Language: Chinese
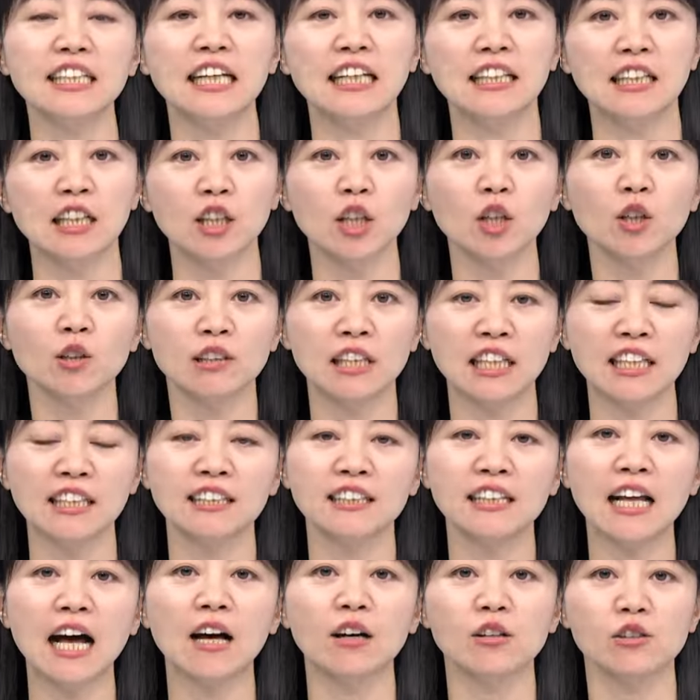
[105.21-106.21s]
丽也能够
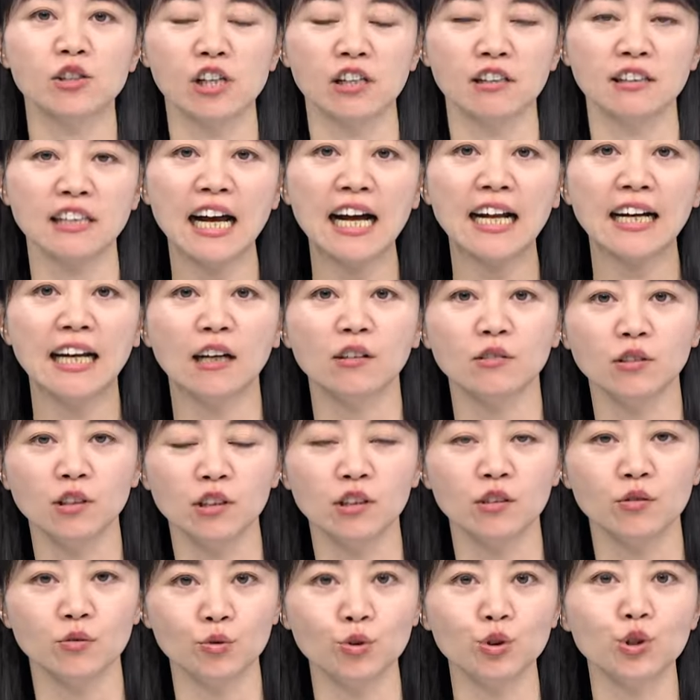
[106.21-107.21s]
听到沈大佬
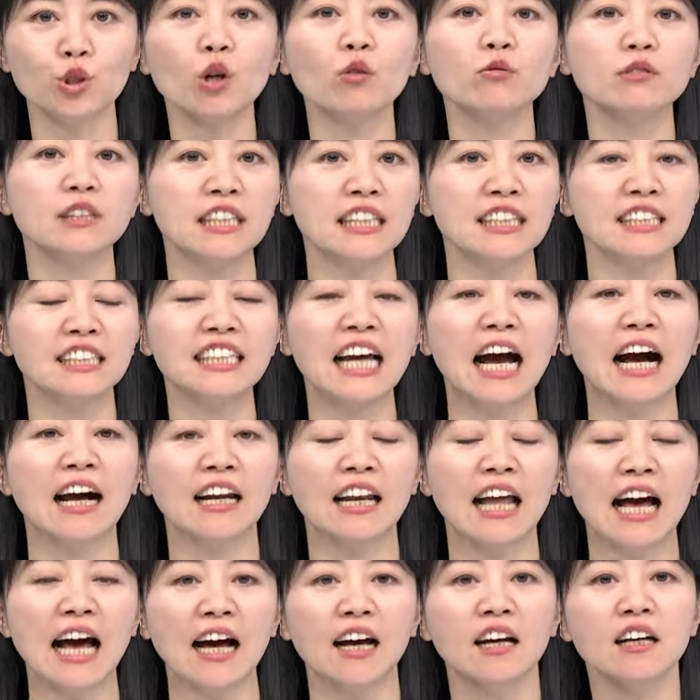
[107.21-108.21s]
的语重心
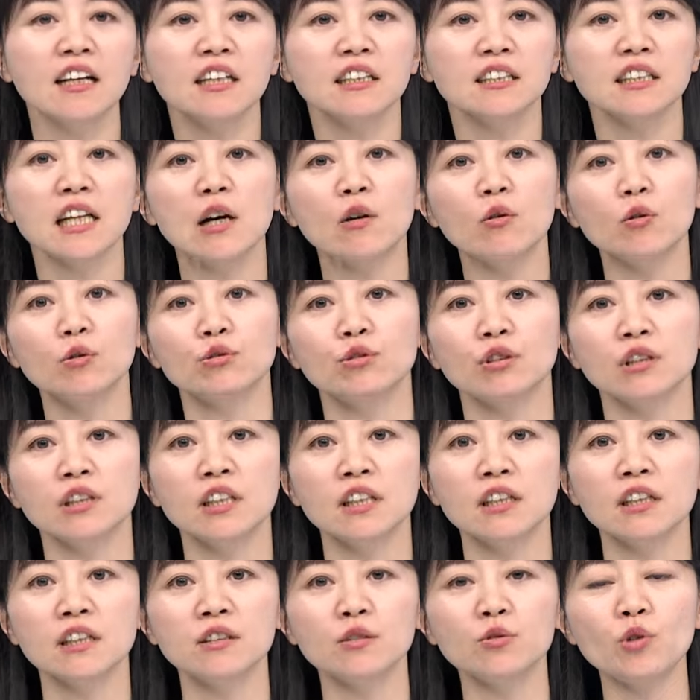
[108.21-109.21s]
长啦。那我觉
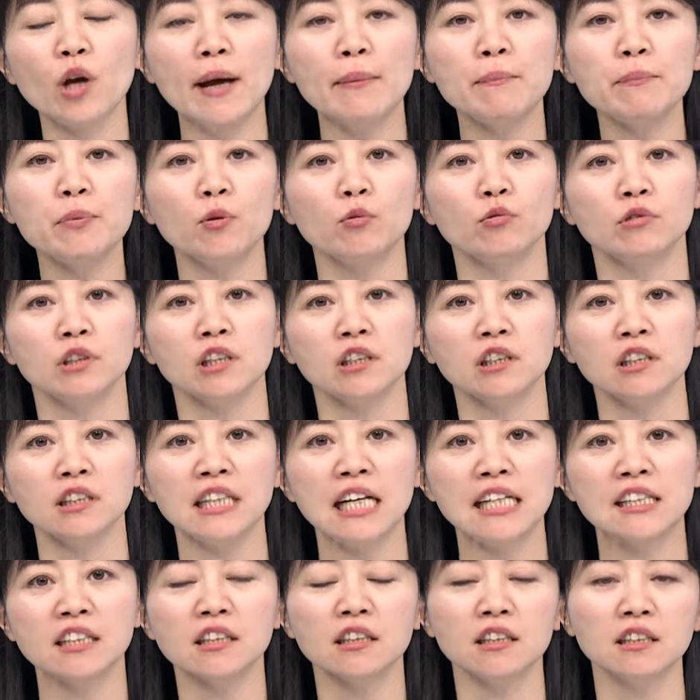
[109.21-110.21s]
得川普其实
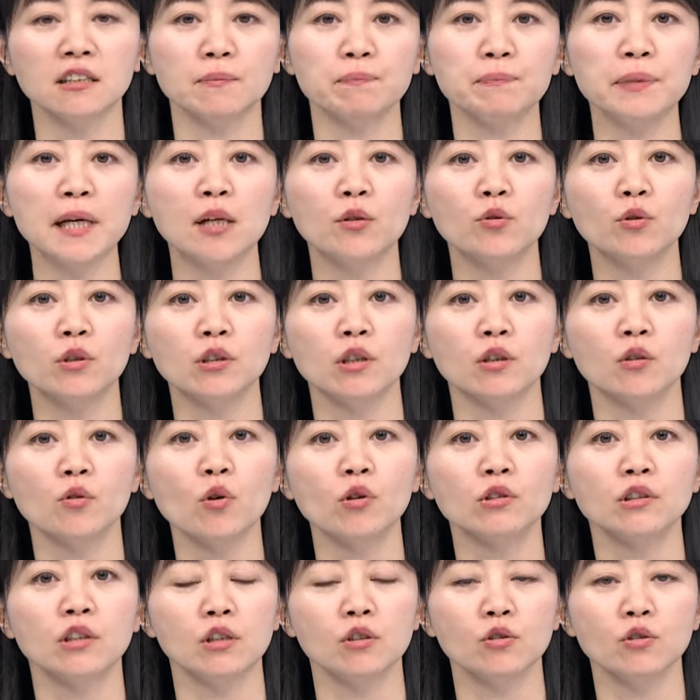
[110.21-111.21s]
在这个辩论的
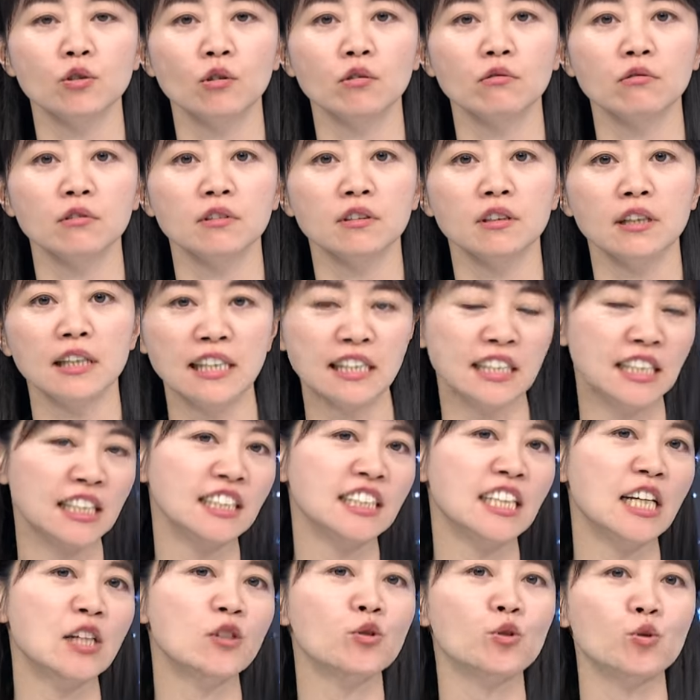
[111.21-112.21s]
过程中已
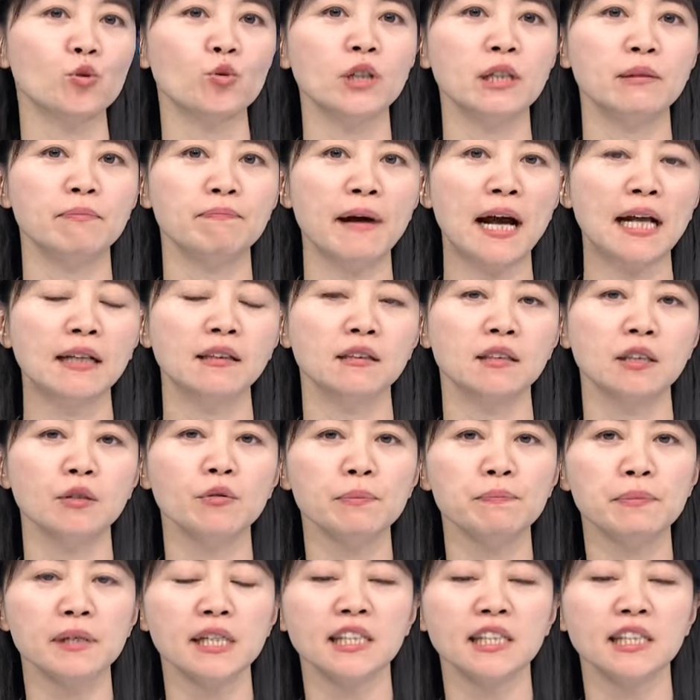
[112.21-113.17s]
经先输一半了，因为